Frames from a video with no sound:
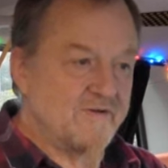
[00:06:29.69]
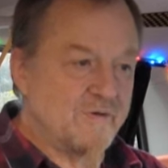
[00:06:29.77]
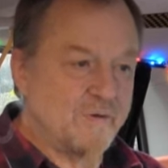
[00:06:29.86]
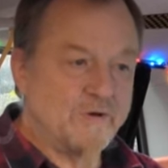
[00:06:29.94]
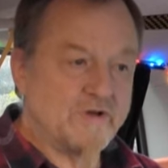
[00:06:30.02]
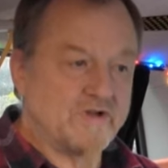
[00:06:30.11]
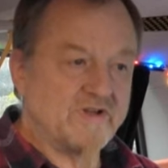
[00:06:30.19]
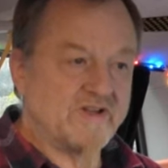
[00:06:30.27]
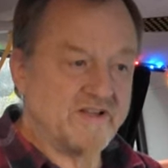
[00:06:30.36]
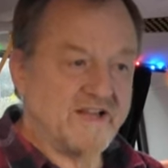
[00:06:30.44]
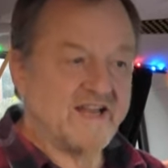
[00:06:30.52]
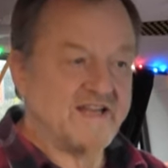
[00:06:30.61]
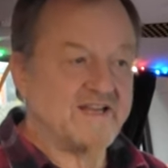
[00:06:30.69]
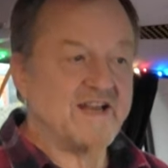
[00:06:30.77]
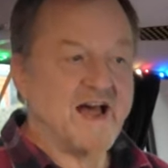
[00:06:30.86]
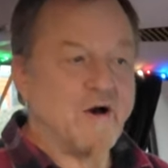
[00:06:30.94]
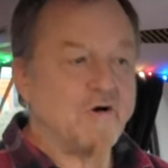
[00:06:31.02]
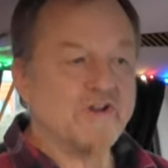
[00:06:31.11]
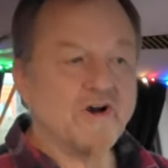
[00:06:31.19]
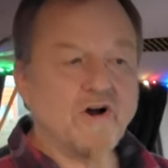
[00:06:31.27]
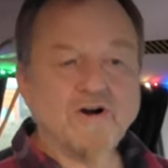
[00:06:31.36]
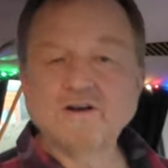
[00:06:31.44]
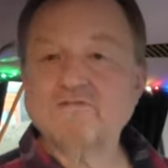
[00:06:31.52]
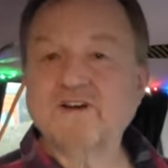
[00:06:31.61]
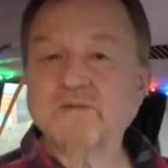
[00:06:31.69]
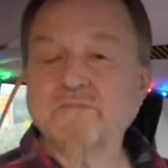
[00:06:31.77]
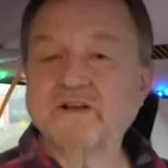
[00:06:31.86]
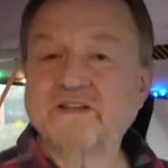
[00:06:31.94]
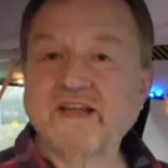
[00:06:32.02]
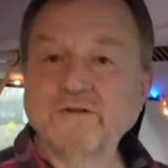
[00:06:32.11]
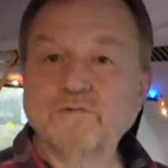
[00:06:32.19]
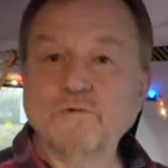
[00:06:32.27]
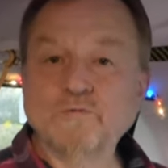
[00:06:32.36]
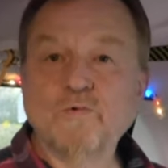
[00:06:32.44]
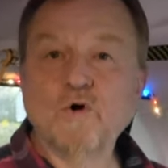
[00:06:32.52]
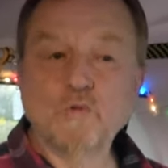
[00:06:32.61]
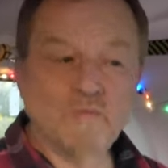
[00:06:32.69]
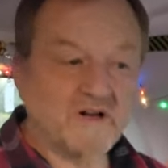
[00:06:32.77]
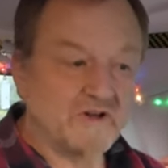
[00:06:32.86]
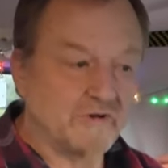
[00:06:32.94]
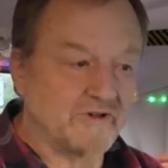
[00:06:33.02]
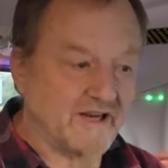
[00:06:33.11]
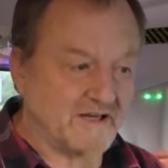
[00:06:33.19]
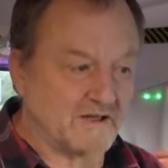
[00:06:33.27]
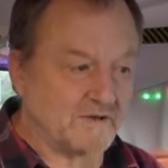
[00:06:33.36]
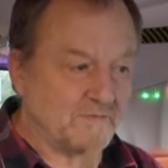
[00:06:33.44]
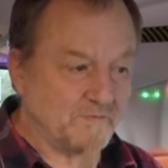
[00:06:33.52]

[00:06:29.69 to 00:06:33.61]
und denen auch sagen, was man denkt und warum man so denkt.